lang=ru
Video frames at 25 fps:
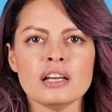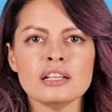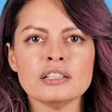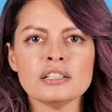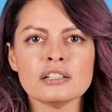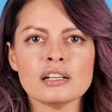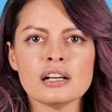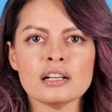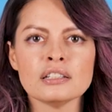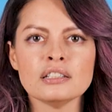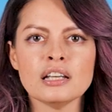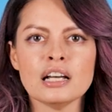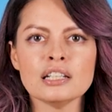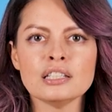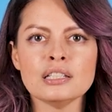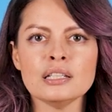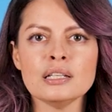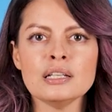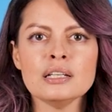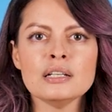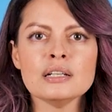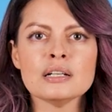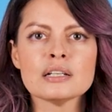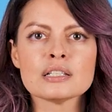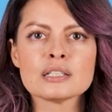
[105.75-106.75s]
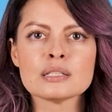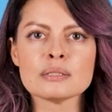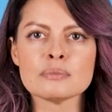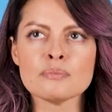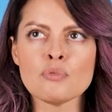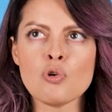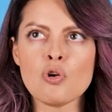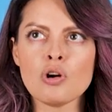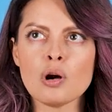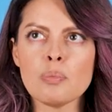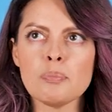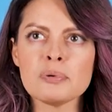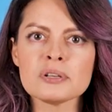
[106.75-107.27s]
Это когда ты
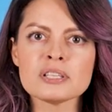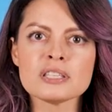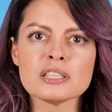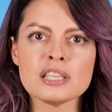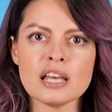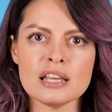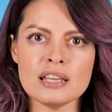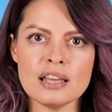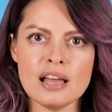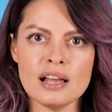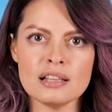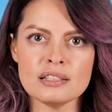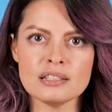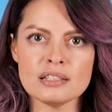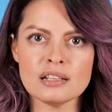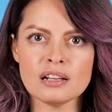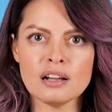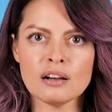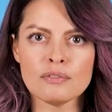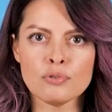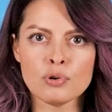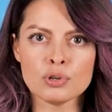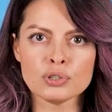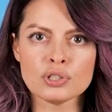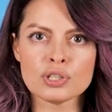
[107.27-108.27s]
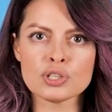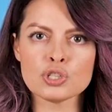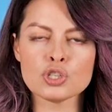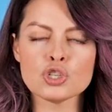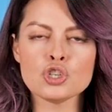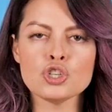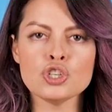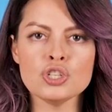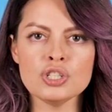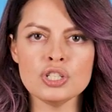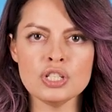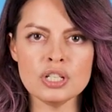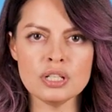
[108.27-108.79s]
смог постоять за кого-то,
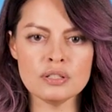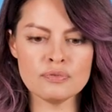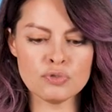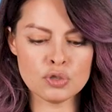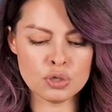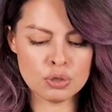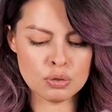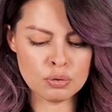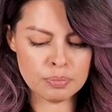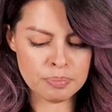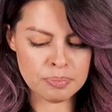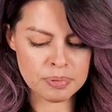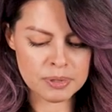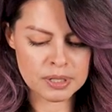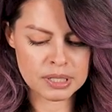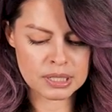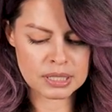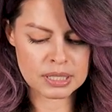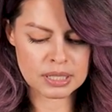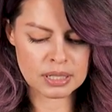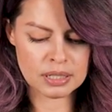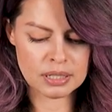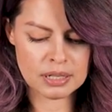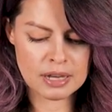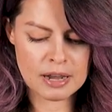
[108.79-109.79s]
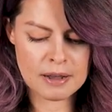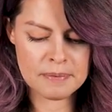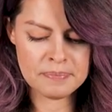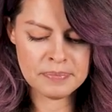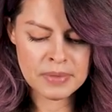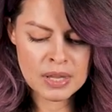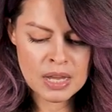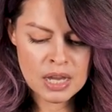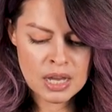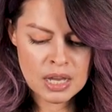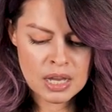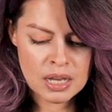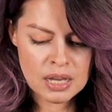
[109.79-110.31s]
защитить, вступиться, да.
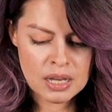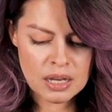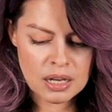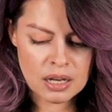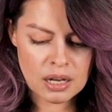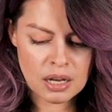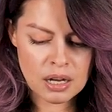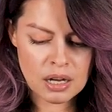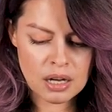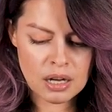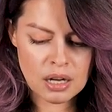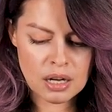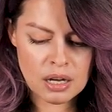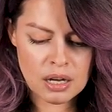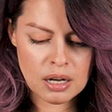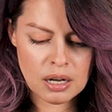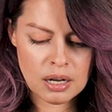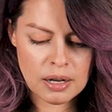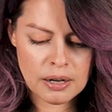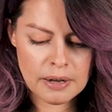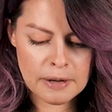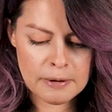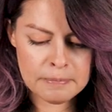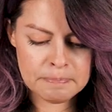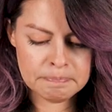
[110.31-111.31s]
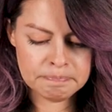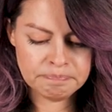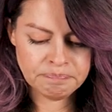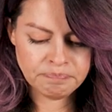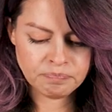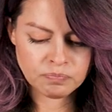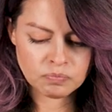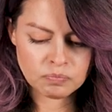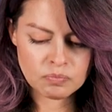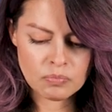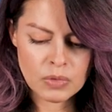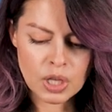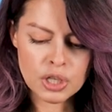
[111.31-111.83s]
Uh,
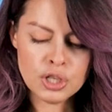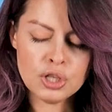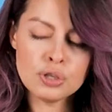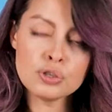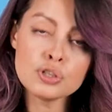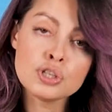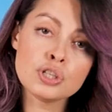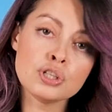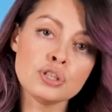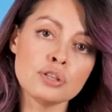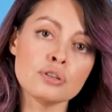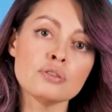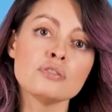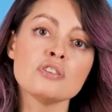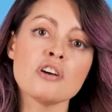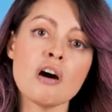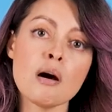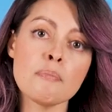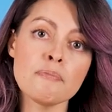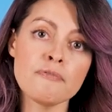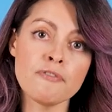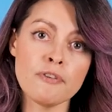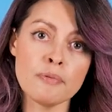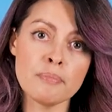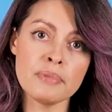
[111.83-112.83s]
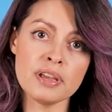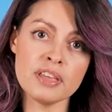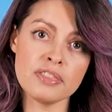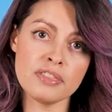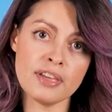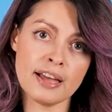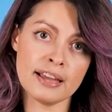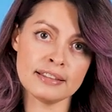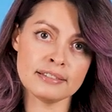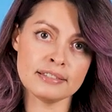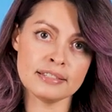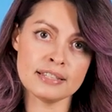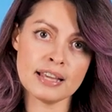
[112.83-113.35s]
you stood up for me
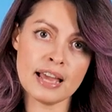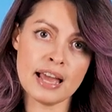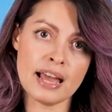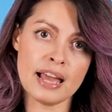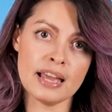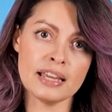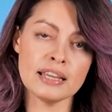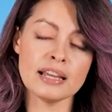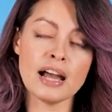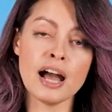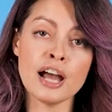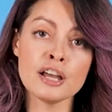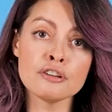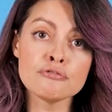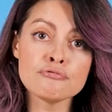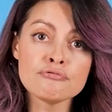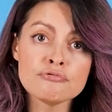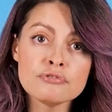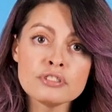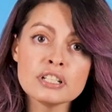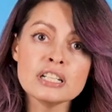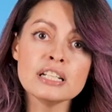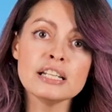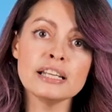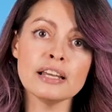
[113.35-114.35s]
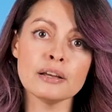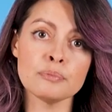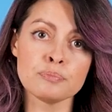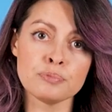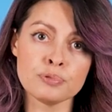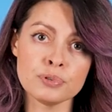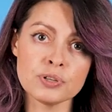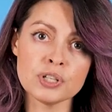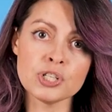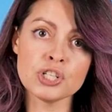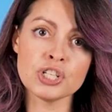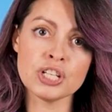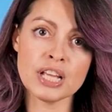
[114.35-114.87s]
that day. I really
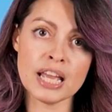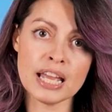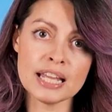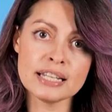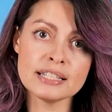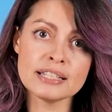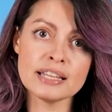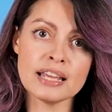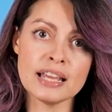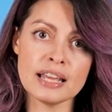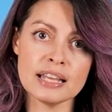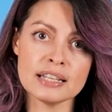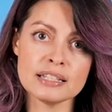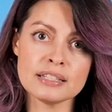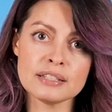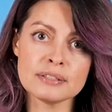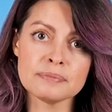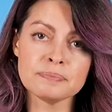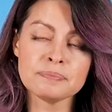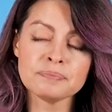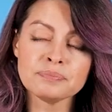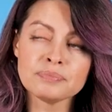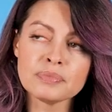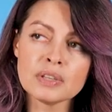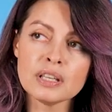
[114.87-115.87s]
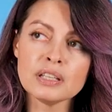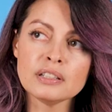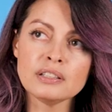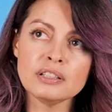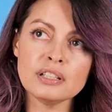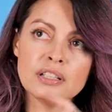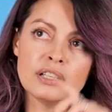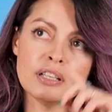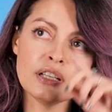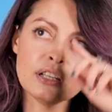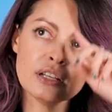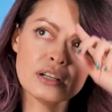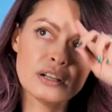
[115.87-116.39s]
appreciate it.
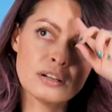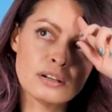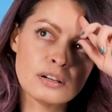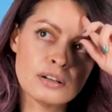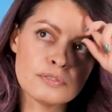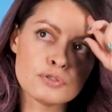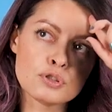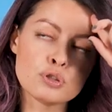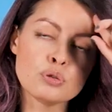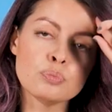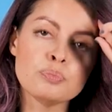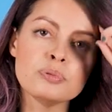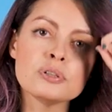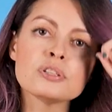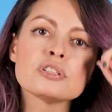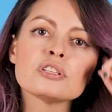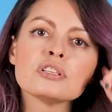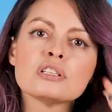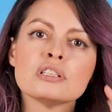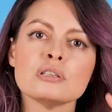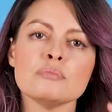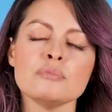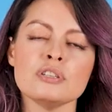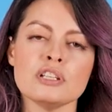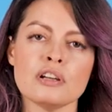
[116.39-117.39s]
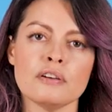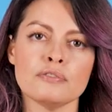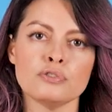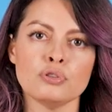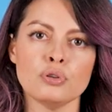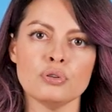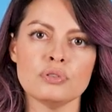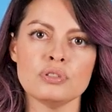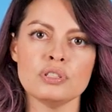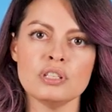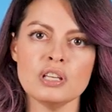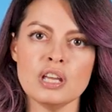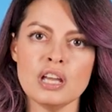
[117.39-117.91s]
Ты uh, вступился за меня в
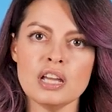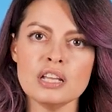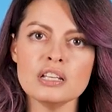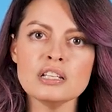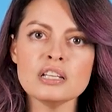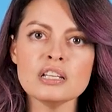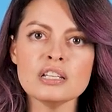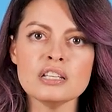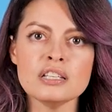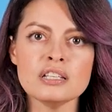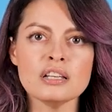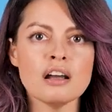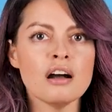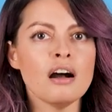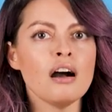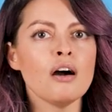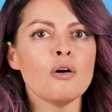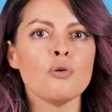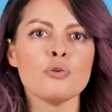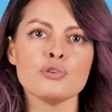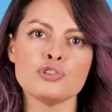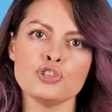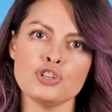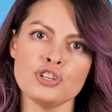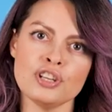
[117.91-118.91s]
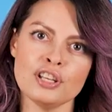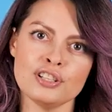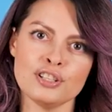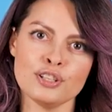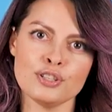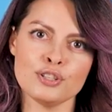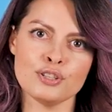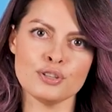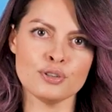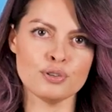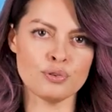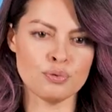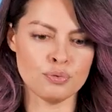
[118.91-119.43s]
тот день, и я очень это
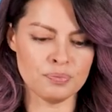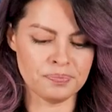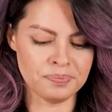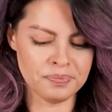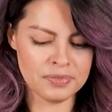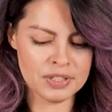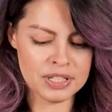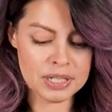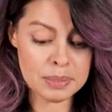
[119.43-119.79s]
ценю.